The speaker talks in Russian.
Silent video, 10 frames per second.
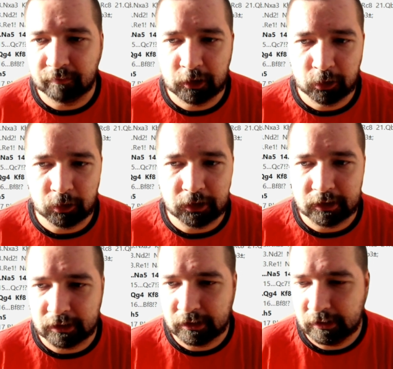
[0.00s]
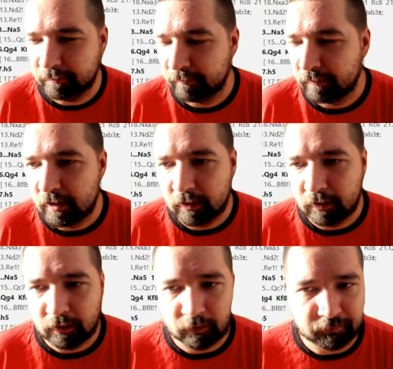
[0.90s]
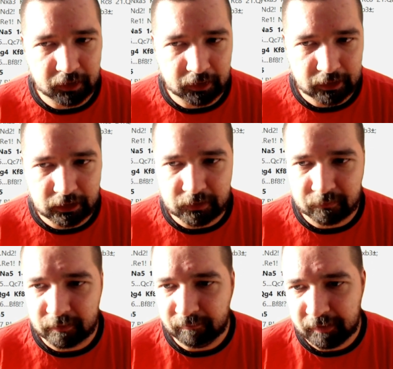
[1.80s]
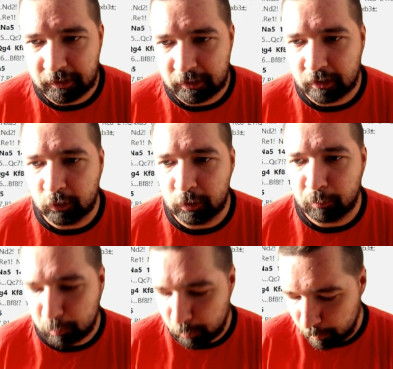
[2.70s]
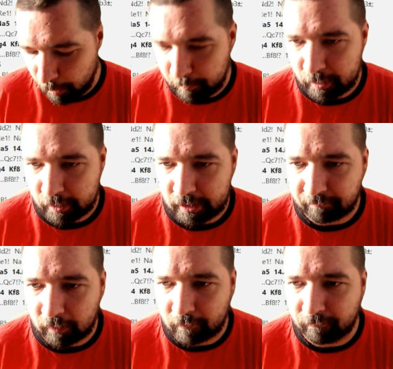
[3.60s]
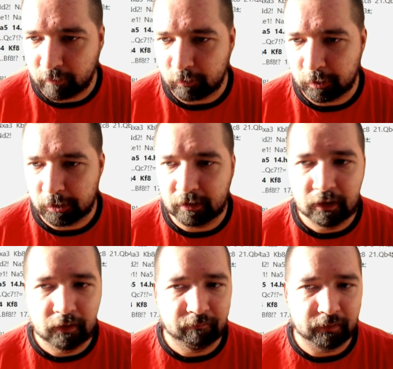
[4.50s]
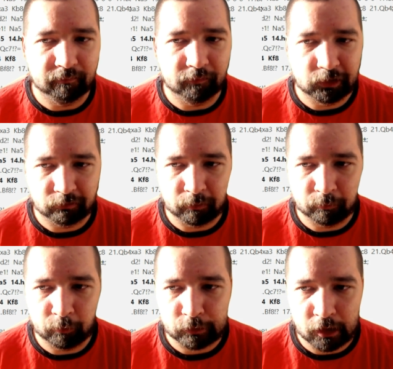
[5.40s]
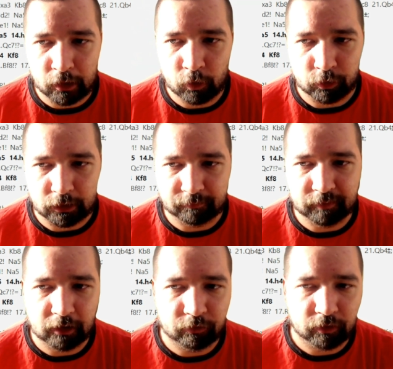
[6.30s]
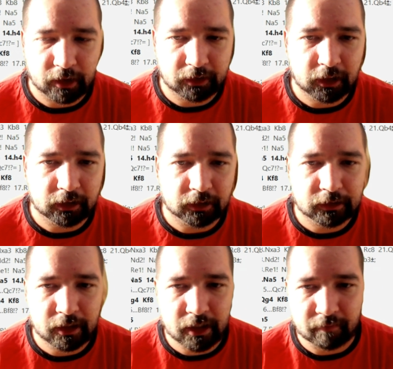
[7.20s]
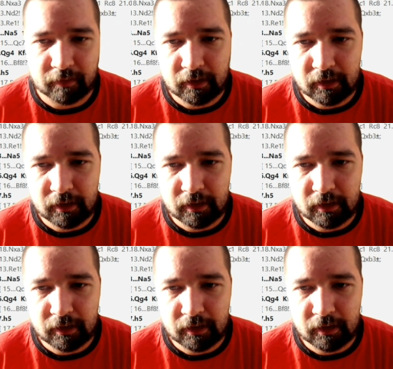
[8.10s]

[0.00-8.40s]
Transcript: небольшой инициативой, у меня изолированная пешка, ну и в любой момент я могу получить преимущество двух слонов, разменяв коня на слона.